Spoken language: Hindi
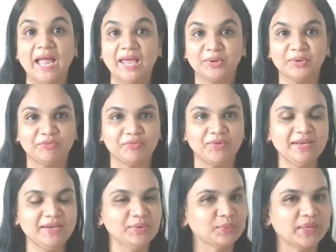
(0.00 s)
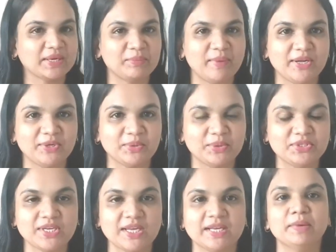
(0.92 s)
हेलो एवरीवन वेलकम बैक टू
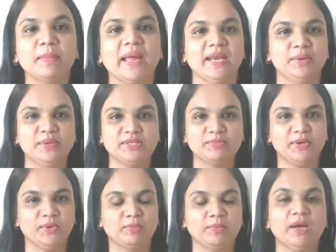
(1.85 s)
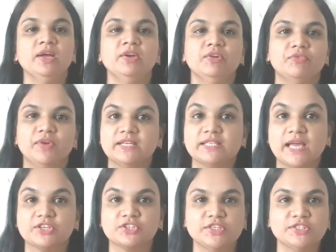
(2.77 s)
अरोन चैनल माय नेम इज मनोरमा फ्रेंड्स
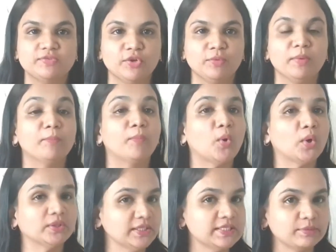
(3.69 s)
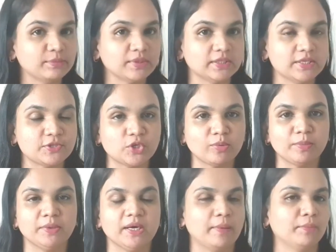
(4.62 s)
आज के इस वीडियो में बहुत ही ज़बरदस्त जॉब
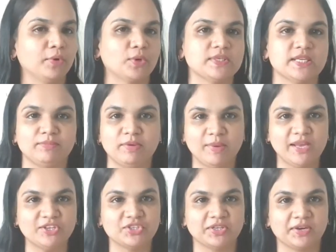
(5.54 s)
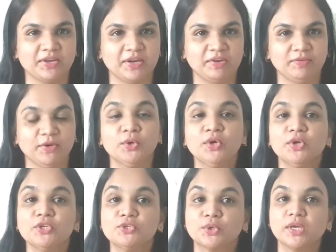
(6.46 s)
अपडेट आप लोगों के साथ में मैं आज शेयर करने वाली हूँ
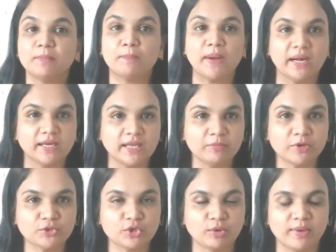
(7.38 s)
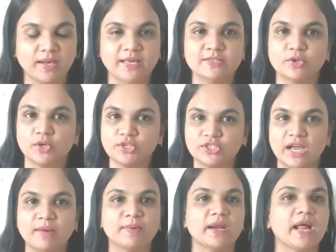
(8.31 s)
जो कि एक पार्ट टाइम का जॉब है गाइस और
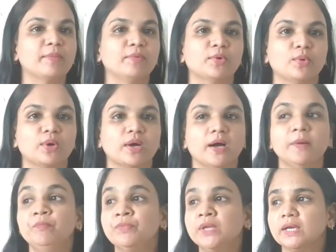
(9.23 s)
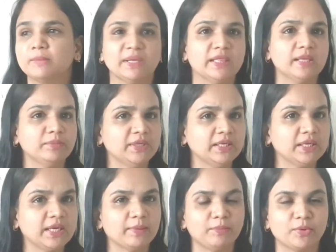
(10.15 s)
जहाँ पर आप लोगों का मतलब दिन
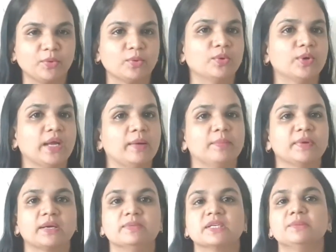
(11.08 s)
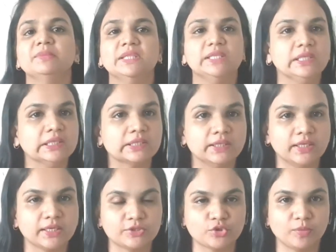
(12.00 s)
के आप लोगों को यहाँ पर कम से कम तीन ही
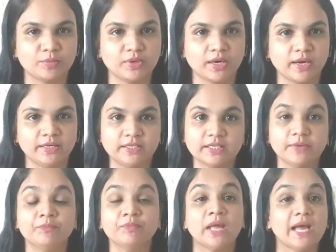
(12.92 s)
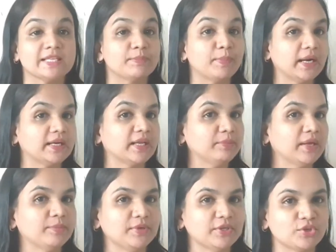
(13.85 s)
घंटे का जॉब करना है ठीक है एज अ पार्ट टाइम
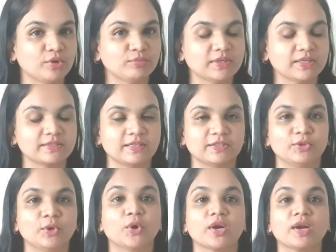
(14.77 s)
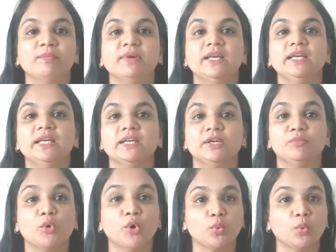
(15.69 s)
में आप ये जॉब कर सकते हो और कम्प्लीटली
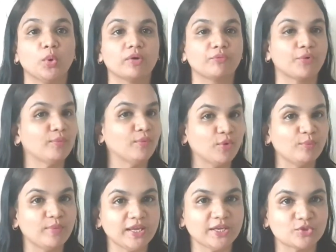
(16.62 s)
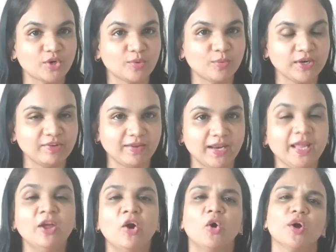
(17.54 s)
रिमोट वर्क फ्रॉम होम में ये जॉब होने वाला
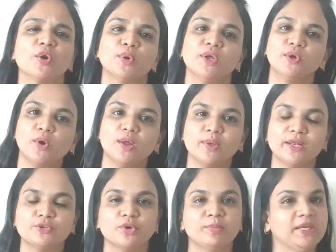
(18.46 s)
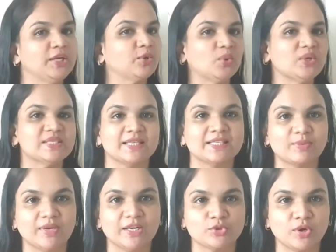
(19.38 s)
है और कोई कॉल वाला जॉब नहीं है कोई सेल्स
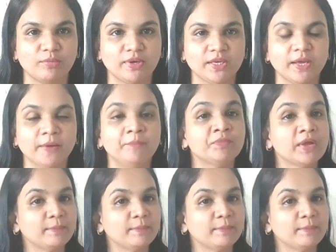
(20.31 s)
वाला जॉब नहीं है